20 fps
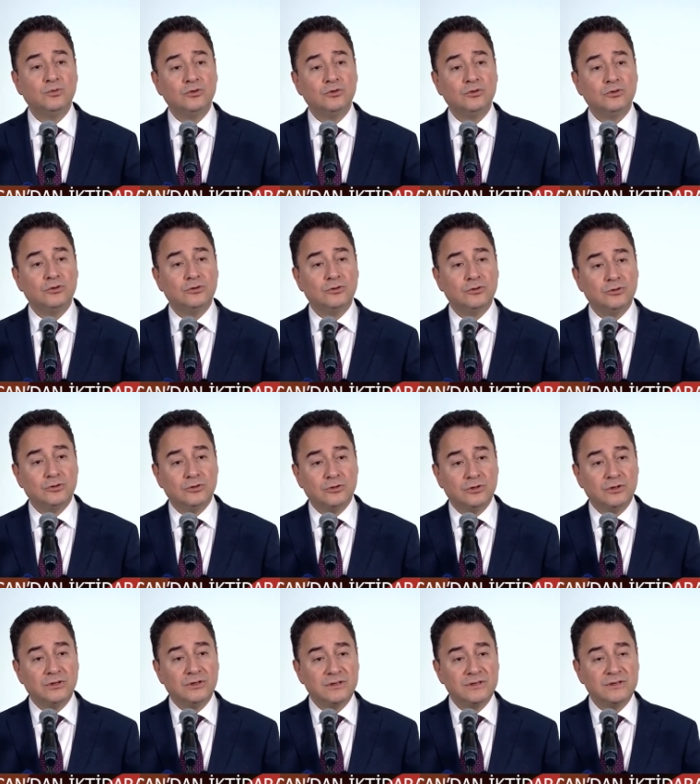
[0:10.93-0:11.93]
bu
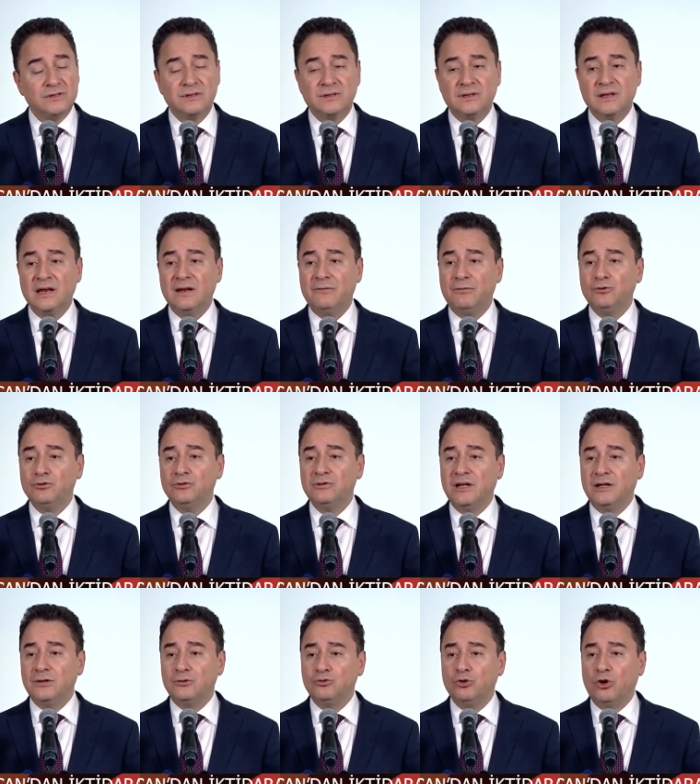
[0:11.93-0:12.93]

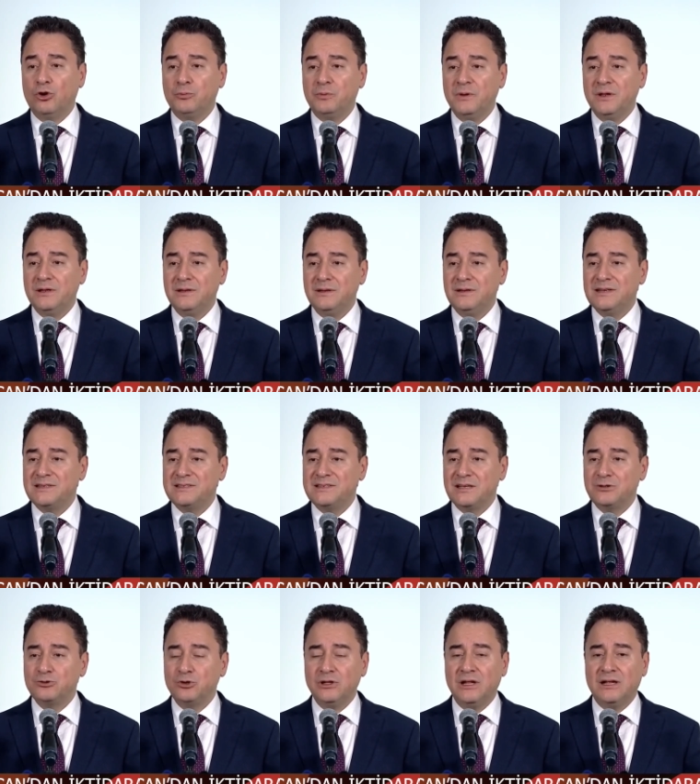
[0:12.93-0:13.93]
telefonunda torpil
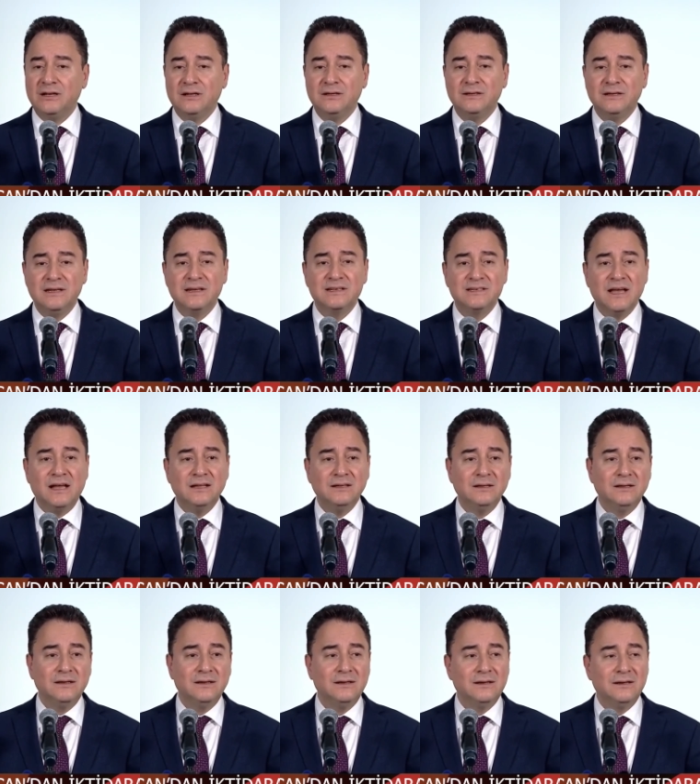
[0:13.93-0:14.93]
listesi olan
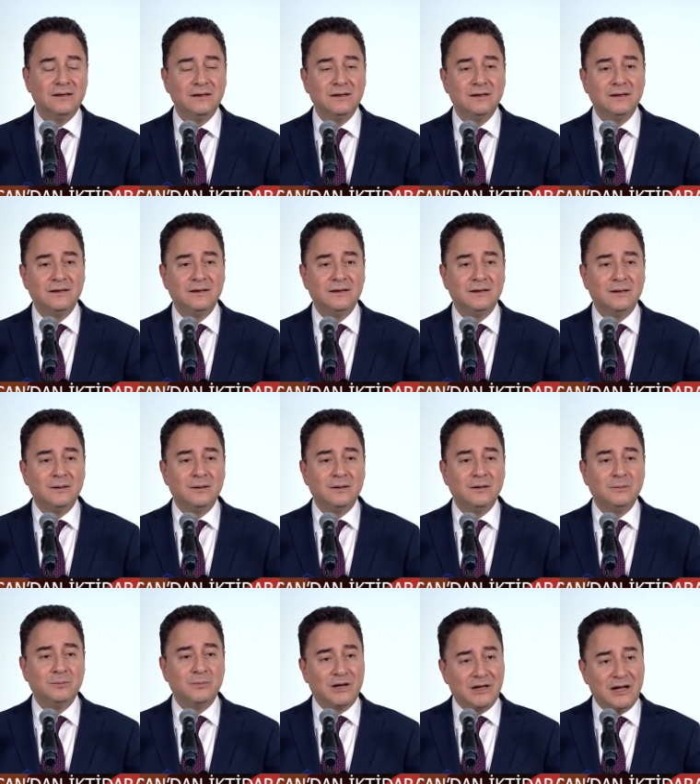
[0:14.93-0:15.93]
insan
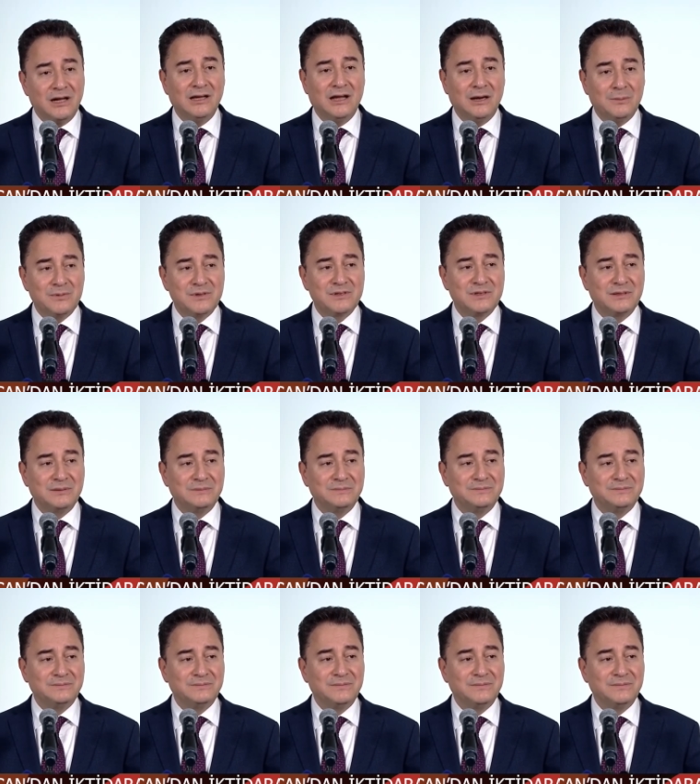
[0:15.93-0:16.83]
bakan yardımcısı.